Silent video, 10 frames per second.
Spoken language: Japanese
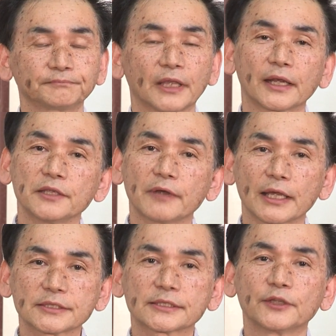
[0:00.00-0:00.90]
彼には
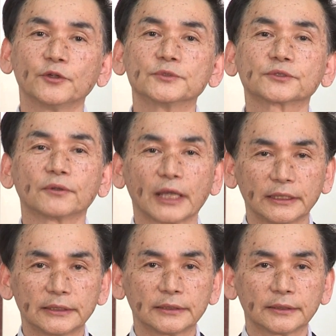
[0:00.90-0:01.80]
8歳の息子が
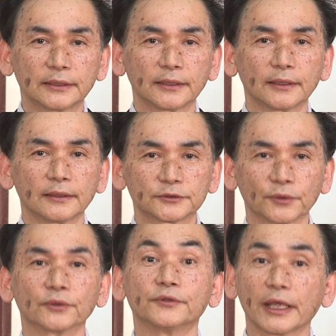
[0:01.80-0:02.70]
いそ
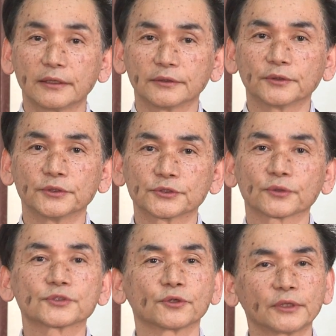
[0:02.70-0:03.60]
のグレッグというそ
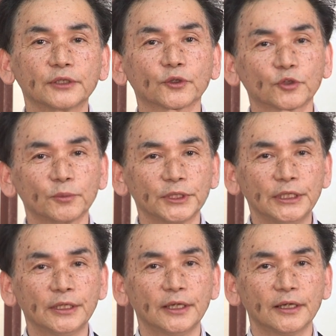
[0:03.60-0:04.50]
の少年と共
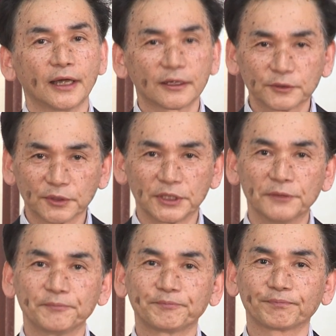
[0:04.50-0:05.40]
にある時
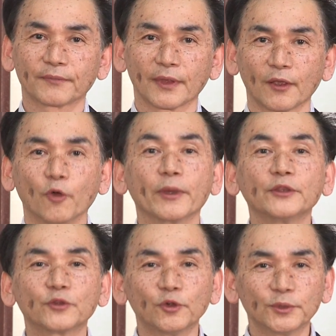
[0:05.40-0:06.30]
お
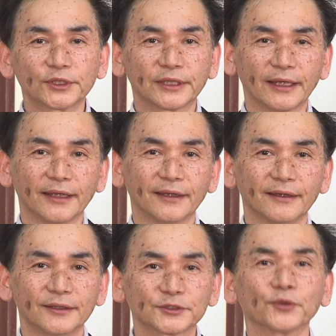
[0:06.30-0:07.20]
弁当を持って
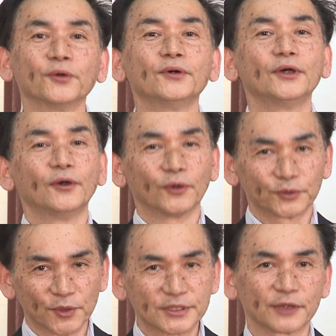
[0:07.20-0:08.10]
そのお
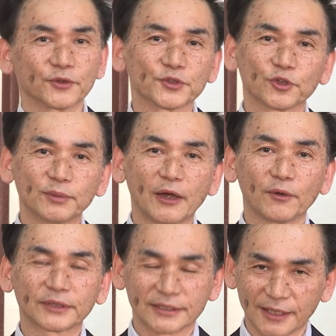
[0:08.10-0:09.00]
父さんの職場
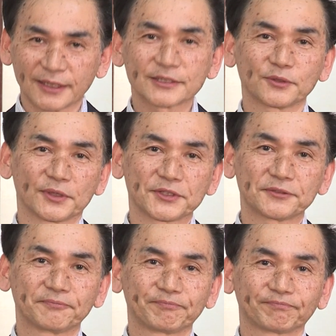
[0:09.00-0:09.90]
を訪ねたそうで
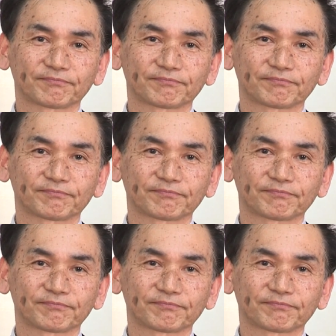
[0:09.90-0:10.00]
す